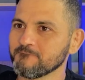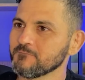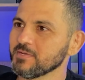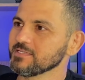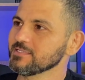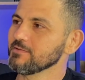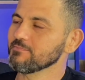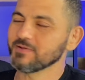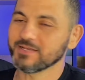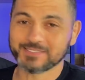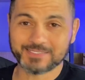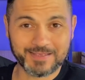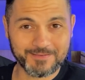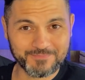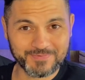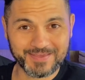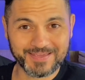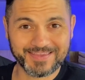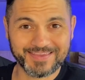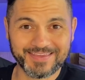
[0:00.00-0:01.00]
mas você
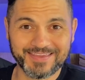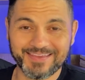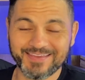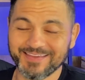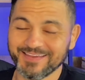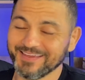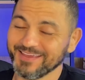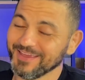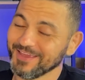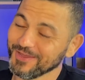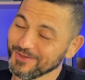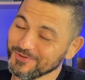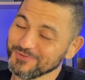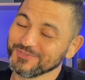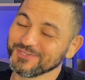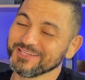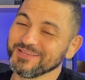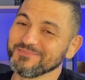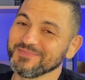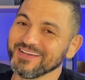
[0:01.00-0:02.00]
percebe que aqui é
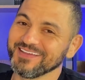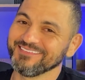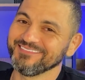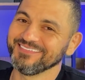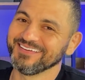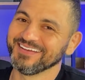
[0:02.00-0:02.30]
outro tamanho,